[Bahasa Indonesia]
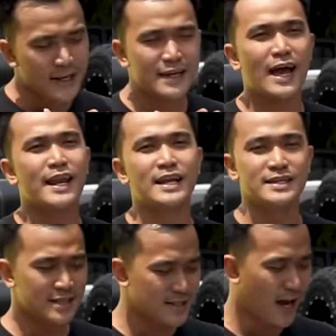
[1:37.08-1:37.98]
ini dia ada
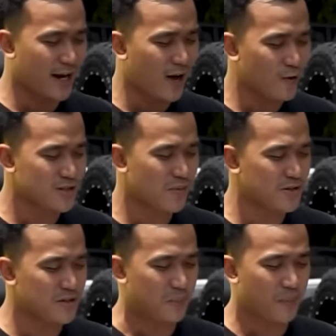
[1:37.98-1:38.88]
listnya di tangan aku
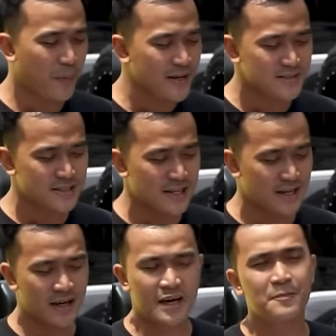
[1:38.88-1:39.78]
sama Jeep. Pastinya
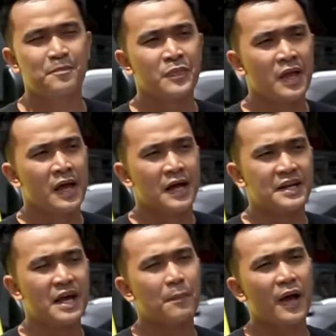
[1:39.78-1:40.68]
nih ya,
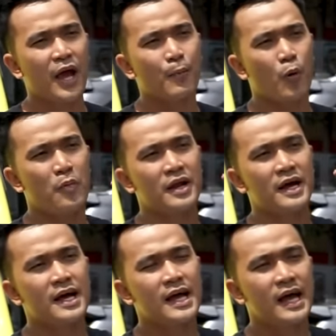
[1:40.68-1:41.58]
dia pengen
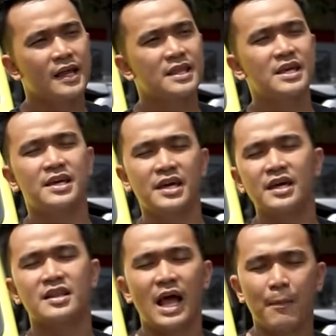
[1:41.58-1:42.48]
mobilnya
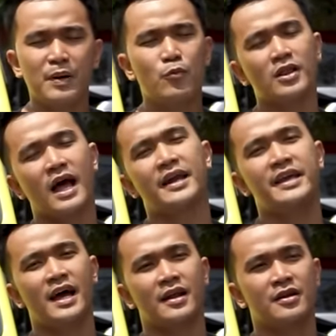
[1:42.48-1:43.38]
tinggi tapi buat
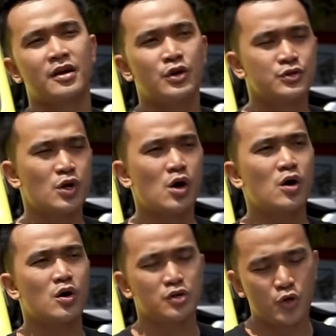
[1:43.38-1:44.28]
harian. So,
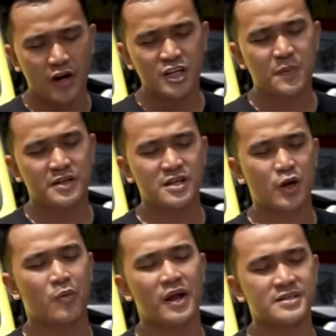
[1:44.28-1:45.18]
Johannes pasti
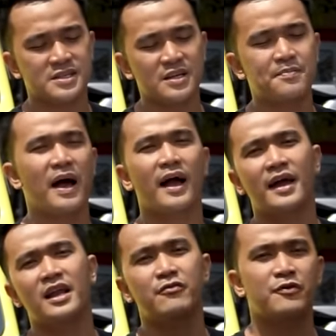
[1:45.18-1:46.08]
rekomendasiin pakai